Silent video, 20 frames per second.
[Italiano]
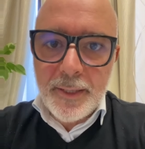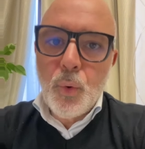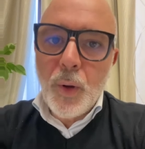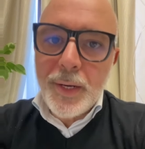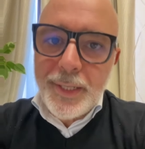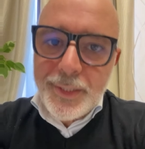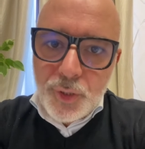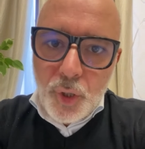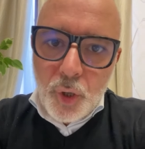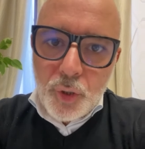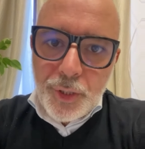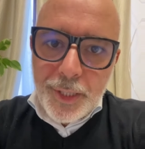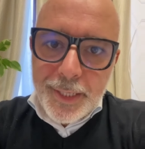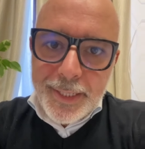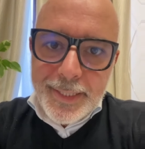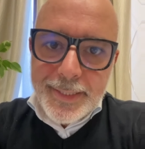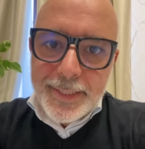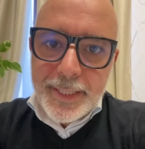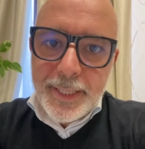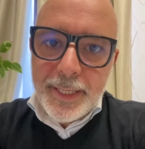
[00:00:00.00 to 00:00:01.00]
Quali sono i
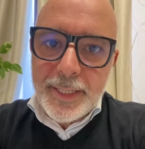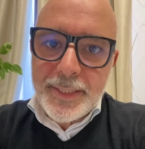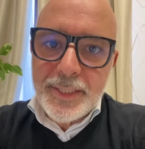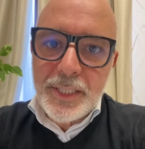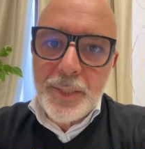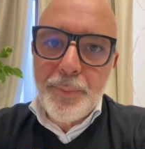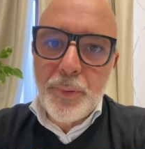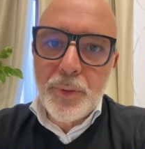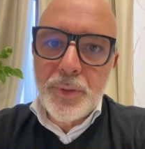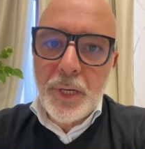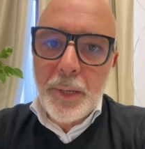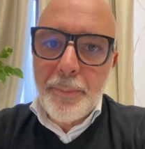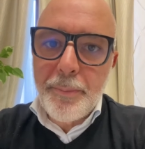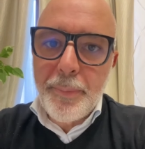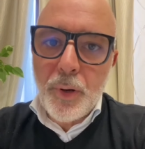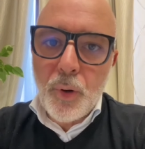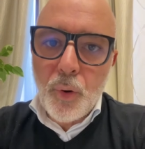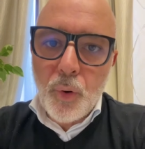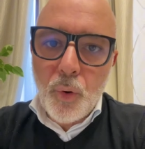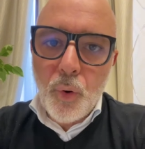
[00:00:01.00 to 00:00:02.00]
rischi che si
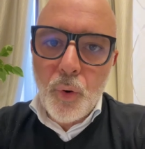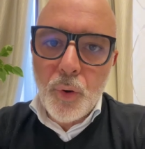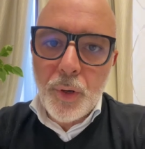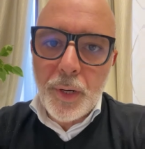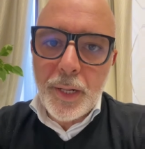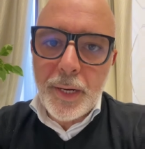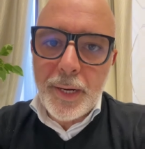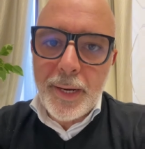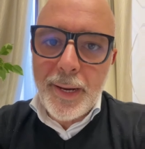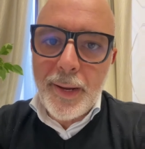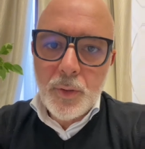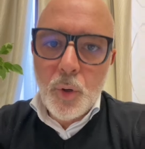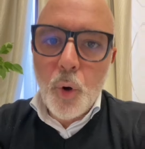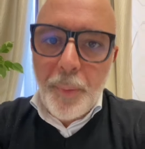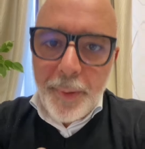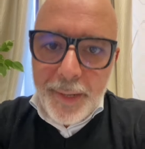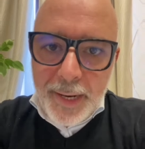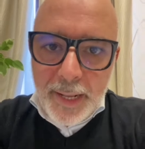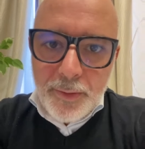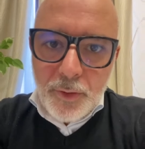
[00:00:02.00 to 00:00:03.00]
potrebbero correre
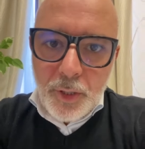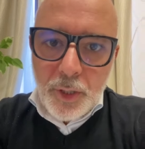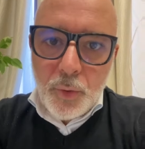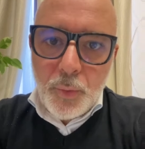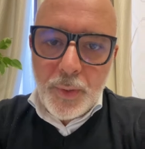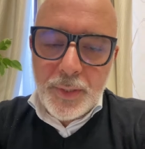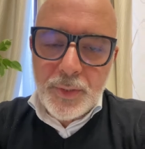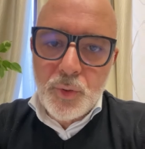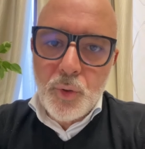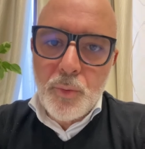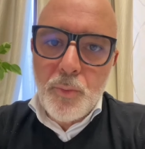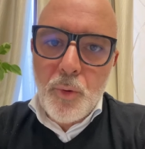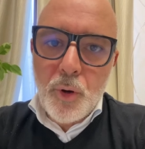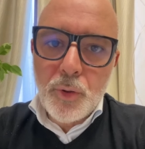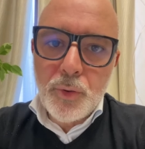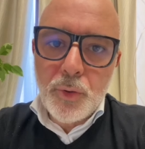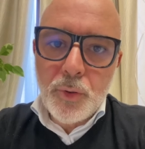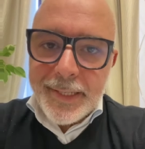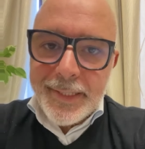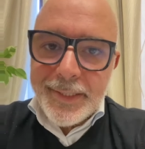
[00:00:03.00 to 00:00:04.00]
operando in questo
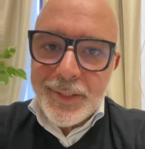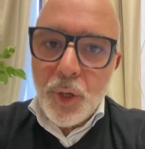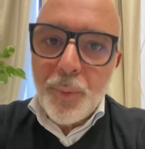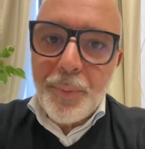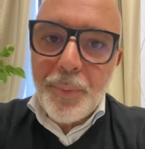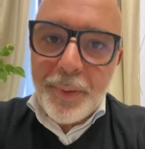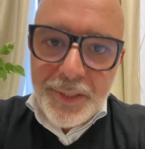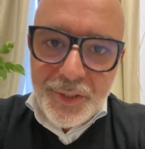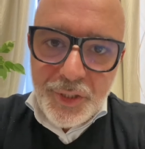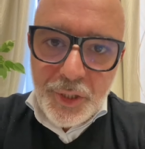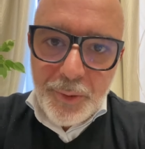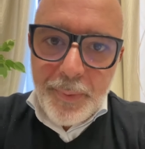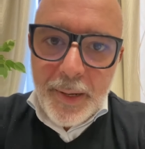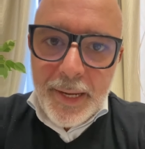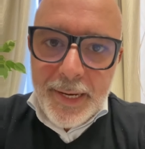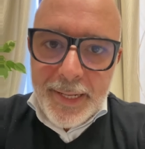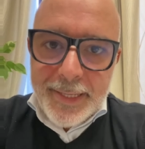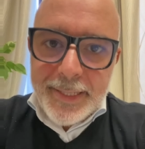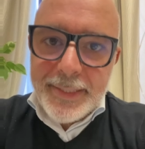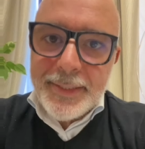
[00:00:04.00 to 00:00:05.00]
modo? Il rischio
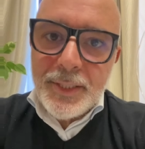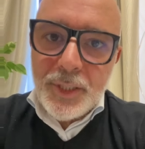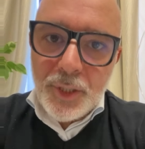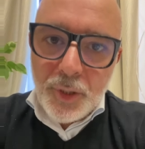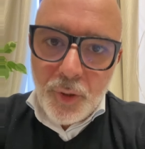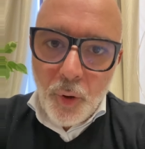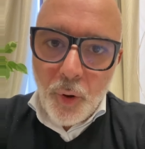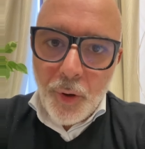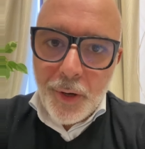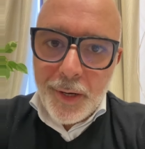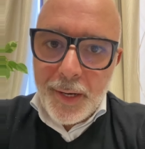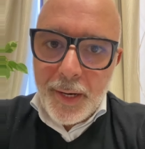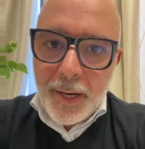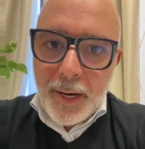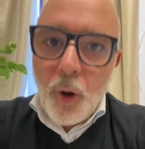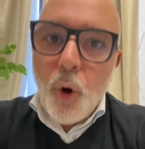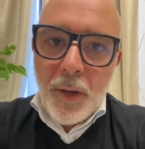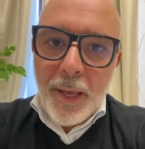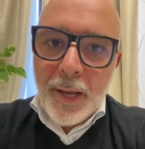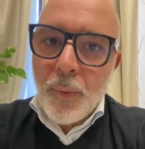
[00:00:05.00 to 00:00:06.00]
principale che si
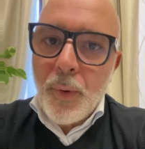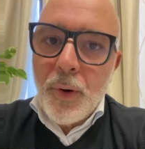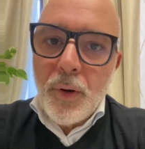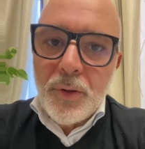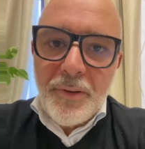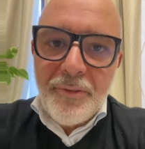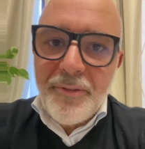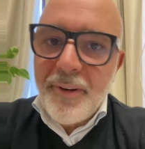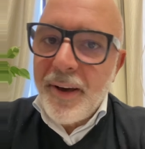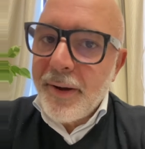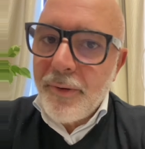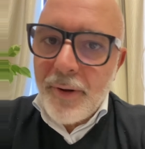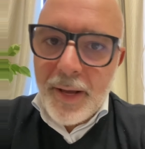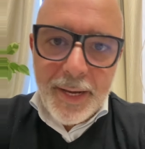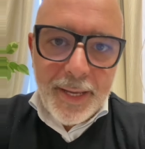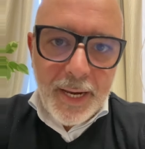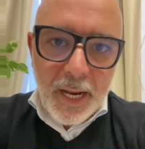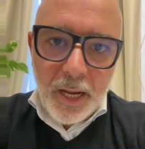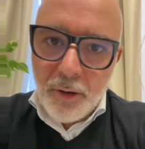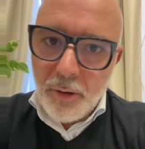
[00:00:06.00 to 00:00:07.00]
corre è quello di fare una
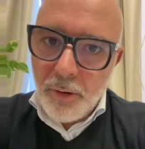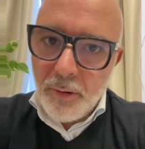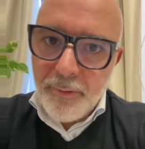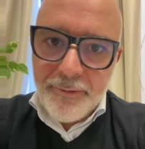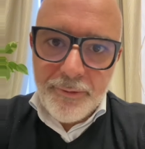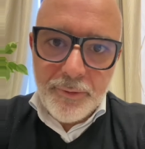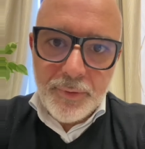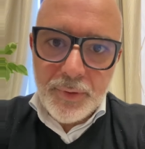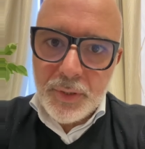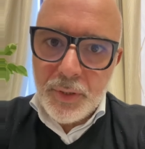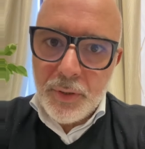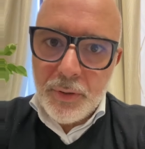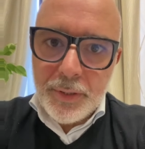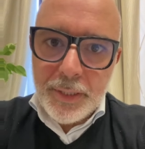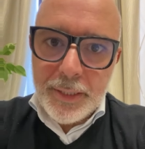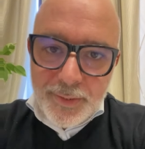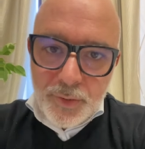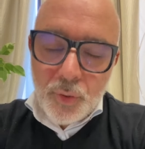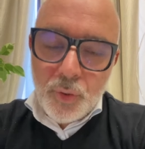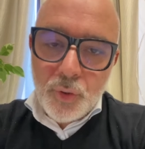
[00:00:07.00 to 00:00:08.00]
gran confusione.
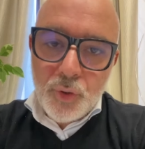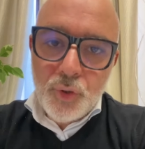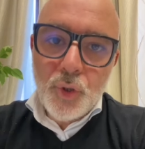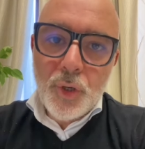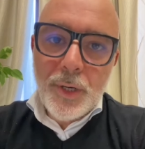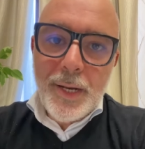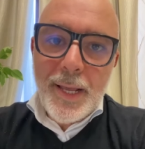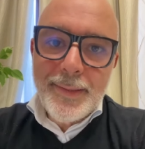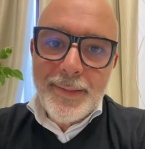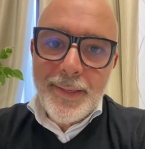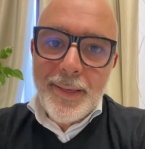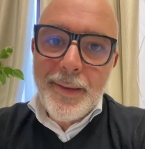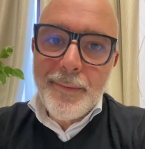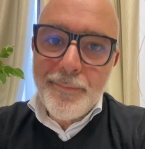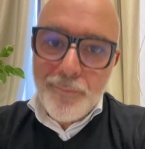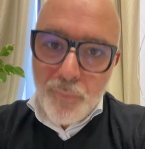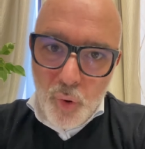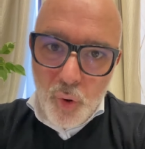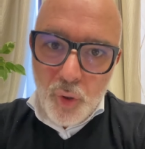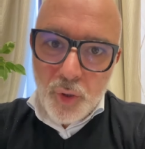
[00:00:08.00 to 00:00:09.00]
Sono giornate
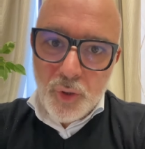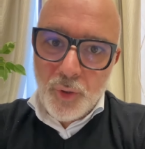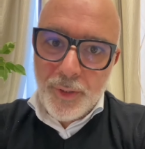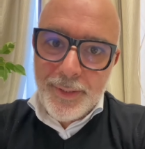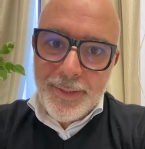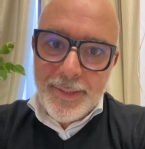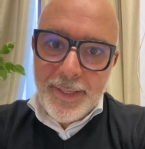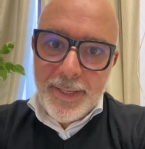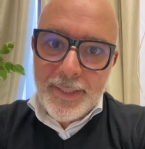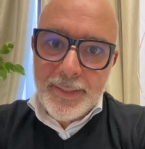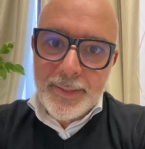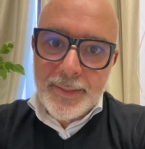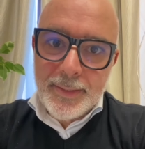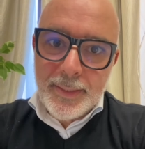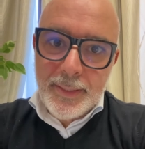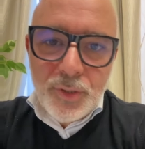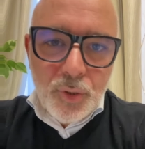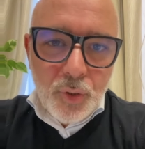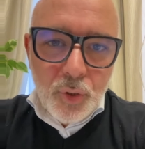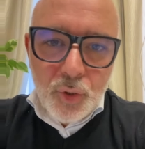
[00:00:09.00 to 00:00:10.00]
molto intense,
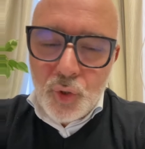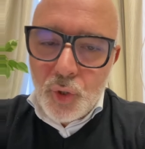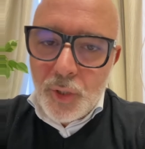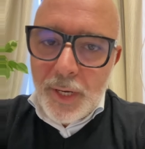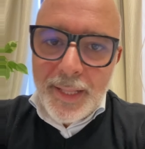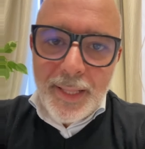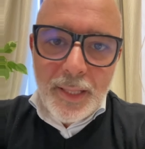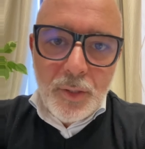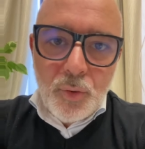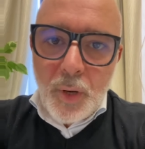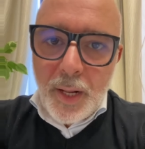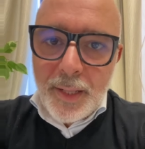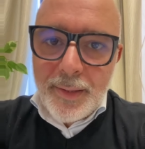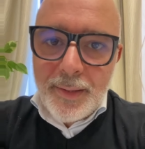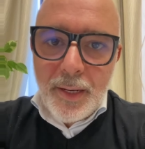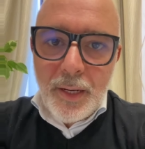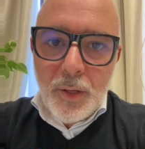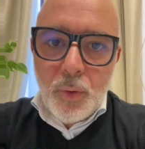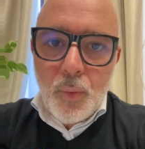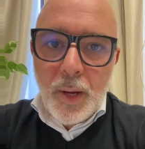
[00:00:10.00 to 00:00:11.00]
sono giornate durante
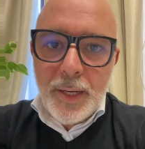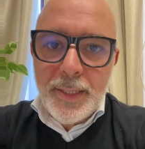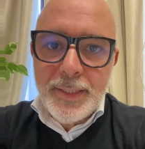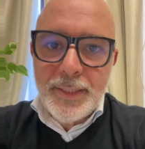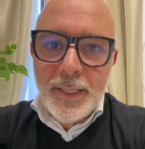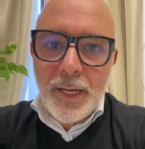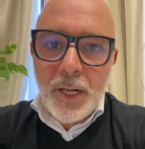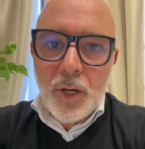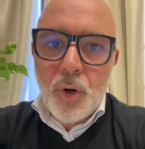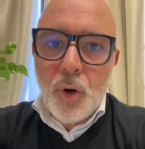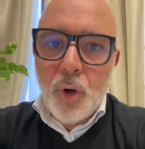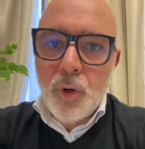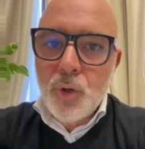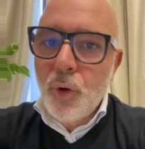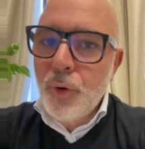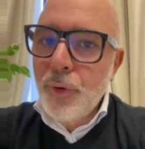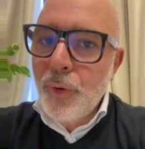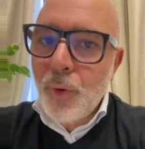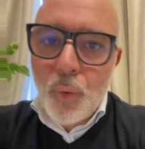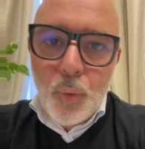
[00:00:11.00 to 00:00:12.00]
le quali si
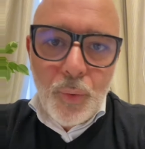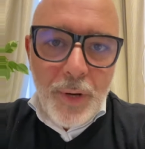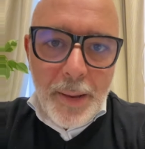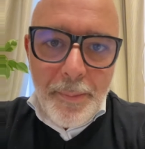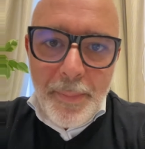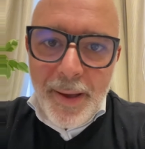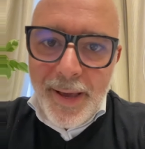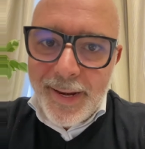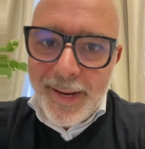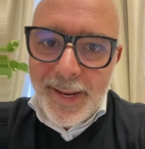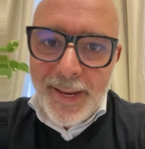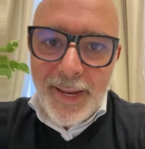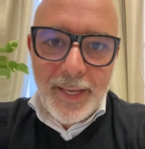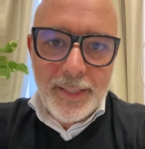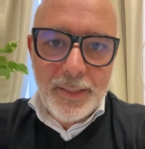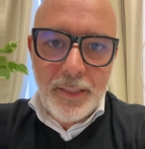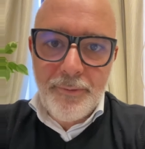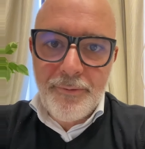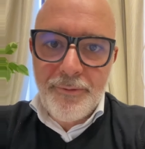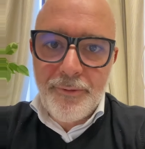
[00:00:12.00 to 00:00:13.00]
raccolgono una marea
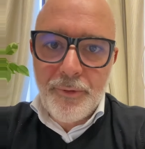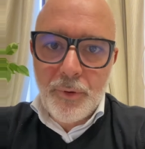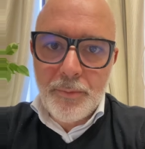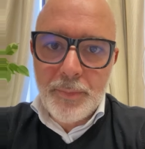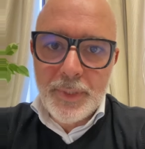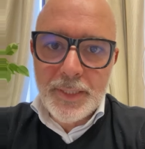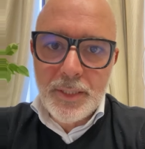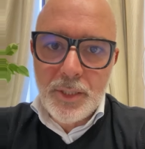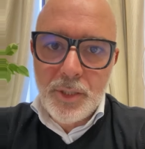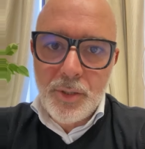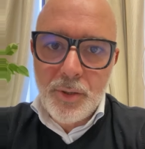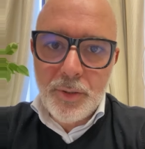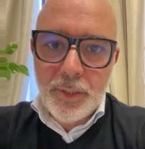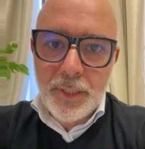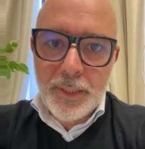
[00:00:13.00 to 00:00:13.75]
di informazioni.